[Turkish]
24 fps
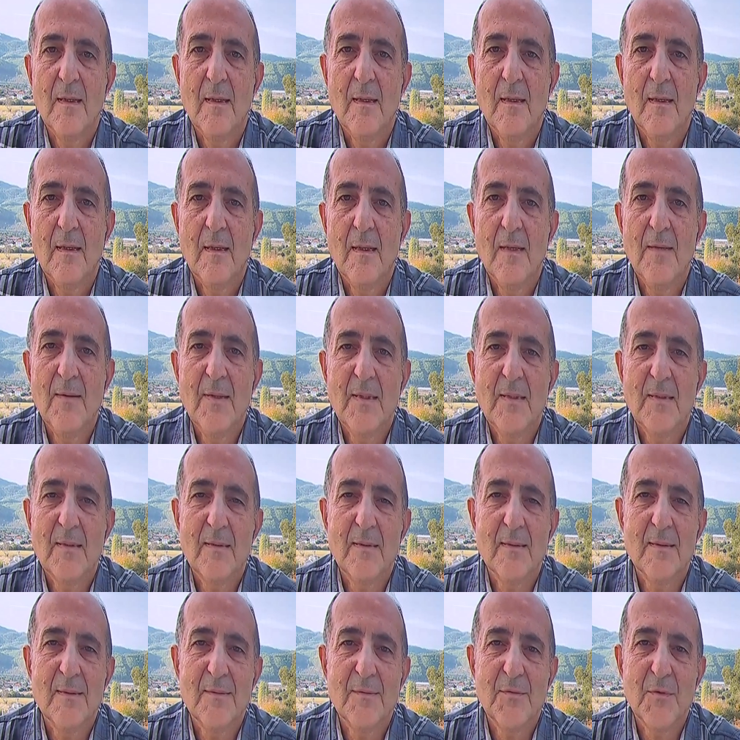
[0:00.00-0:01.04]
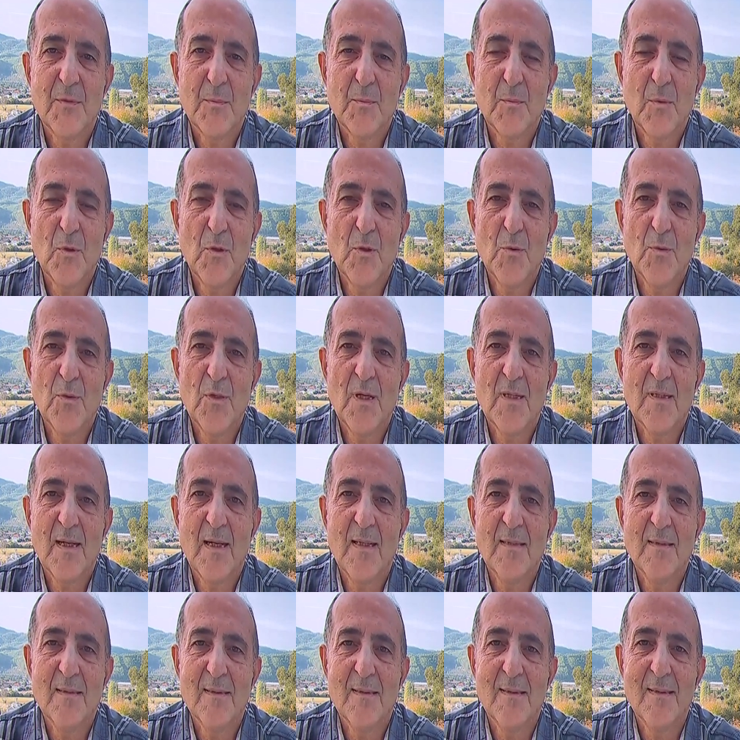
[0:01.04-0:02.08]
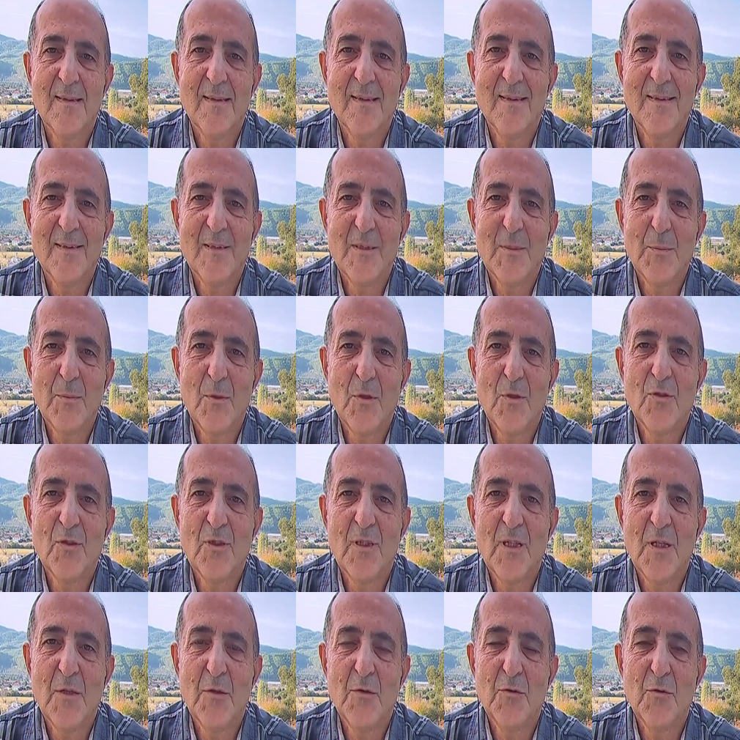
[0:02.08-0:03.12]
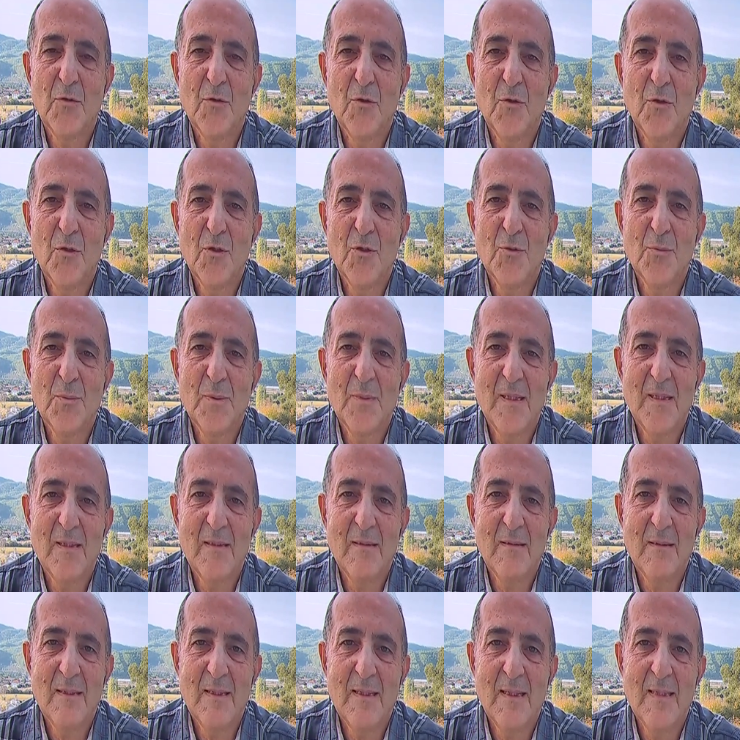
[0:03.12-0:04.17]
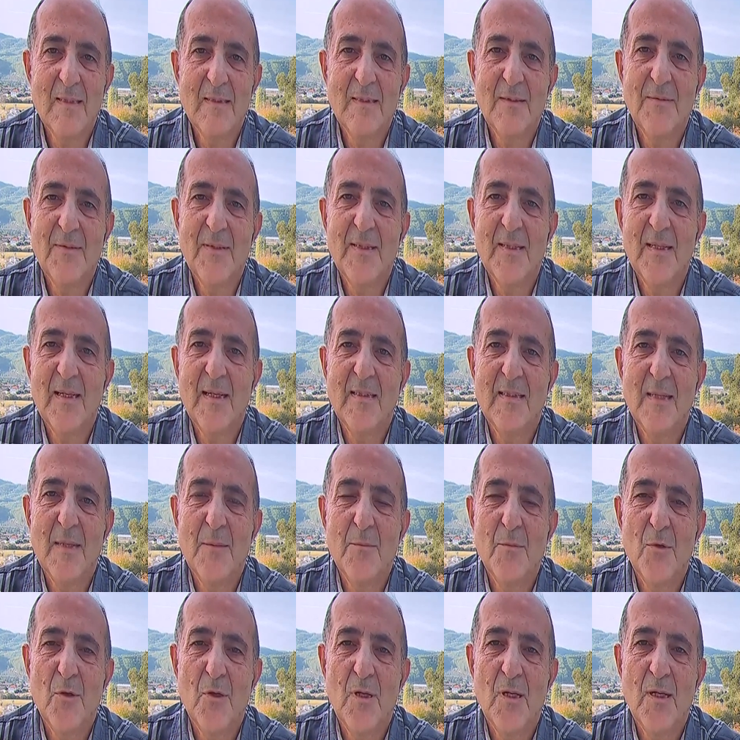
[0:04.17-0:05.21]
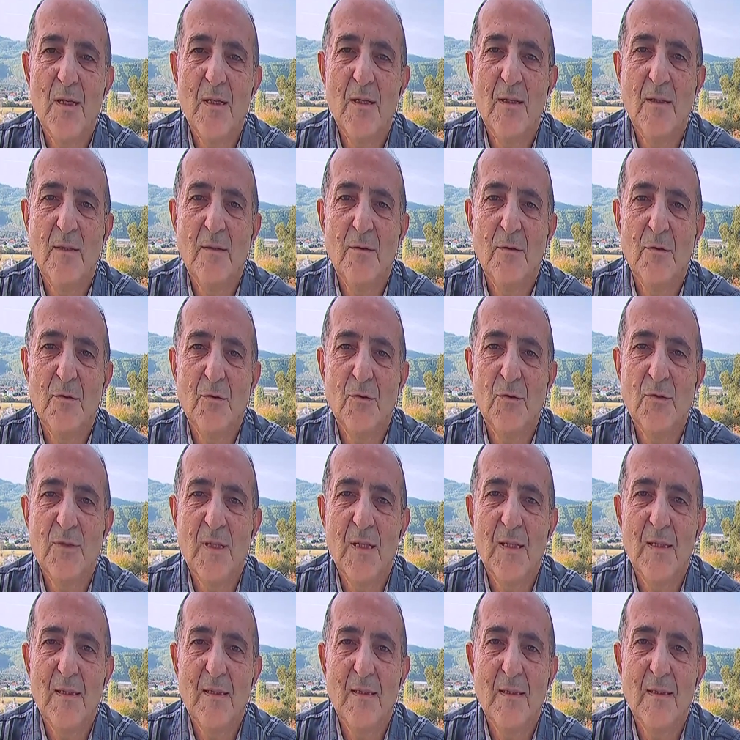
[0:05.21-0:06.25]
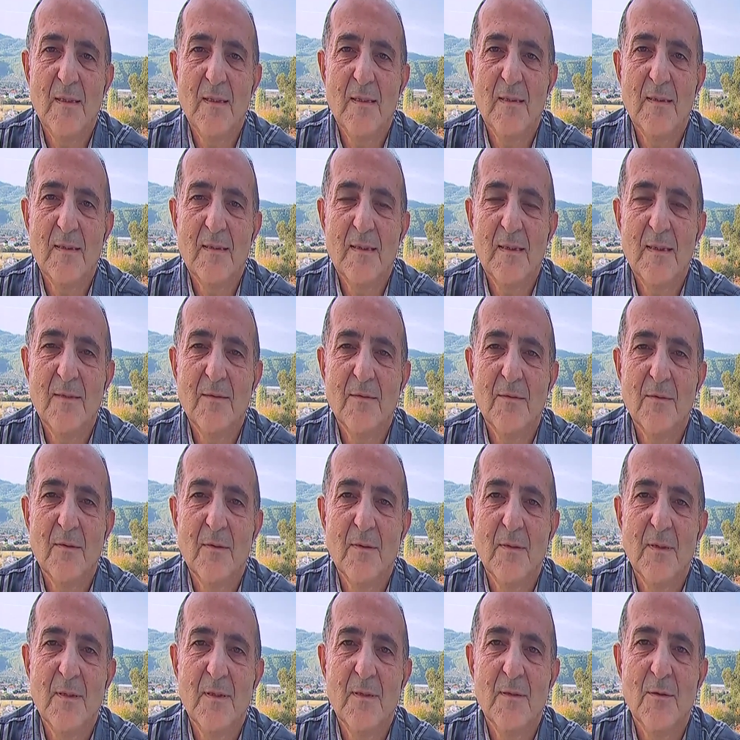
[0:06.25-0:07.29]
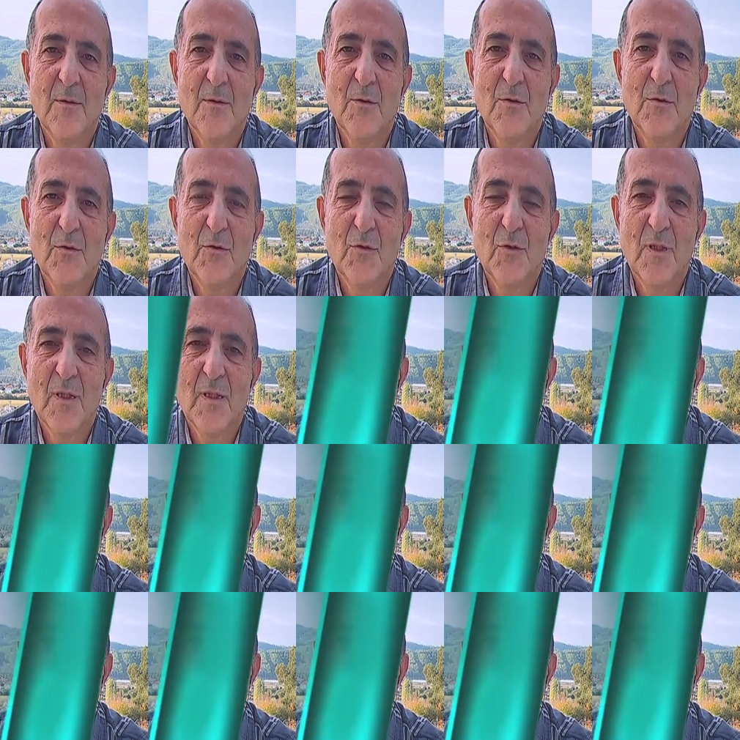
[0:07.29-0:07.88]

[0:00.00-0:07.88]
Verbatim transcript: Evet futbolu bırakan e, sporculara üzülüyoruz. Bir de hayata veda eden böyle evet. üst düzey eski e, oyunculara,